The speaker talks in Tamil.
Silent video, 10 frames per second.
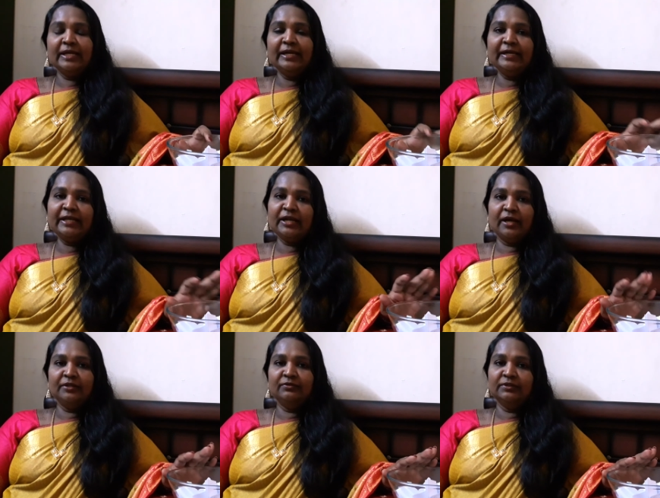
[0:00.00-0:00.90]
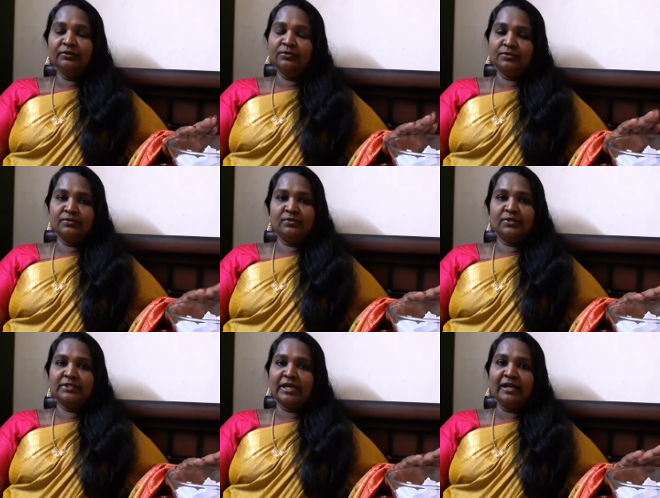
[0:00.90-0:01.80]
எடிட்டிங் அது வந்து கொஞ்சம்
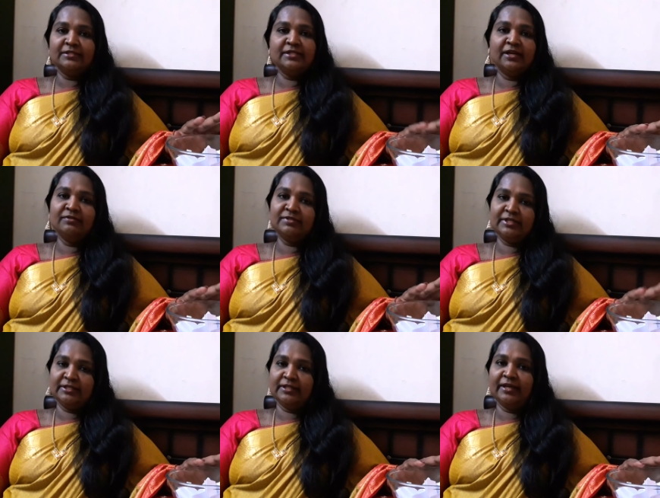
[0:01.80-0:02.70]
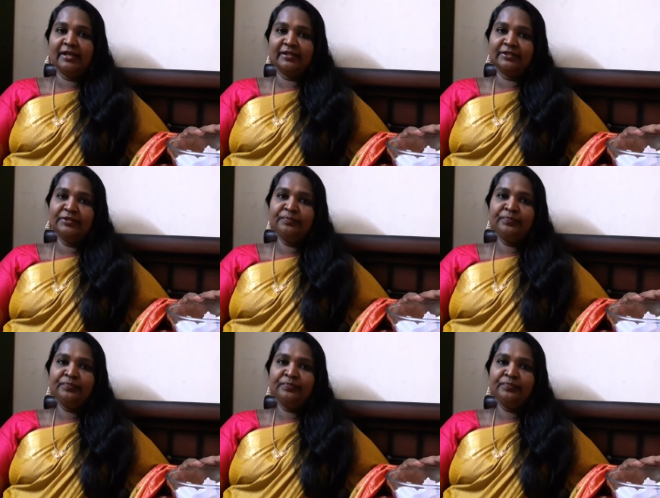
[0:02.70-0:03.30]
ஒரு சேலஞ்சிங்கான விஷயம்தான் எனக்கு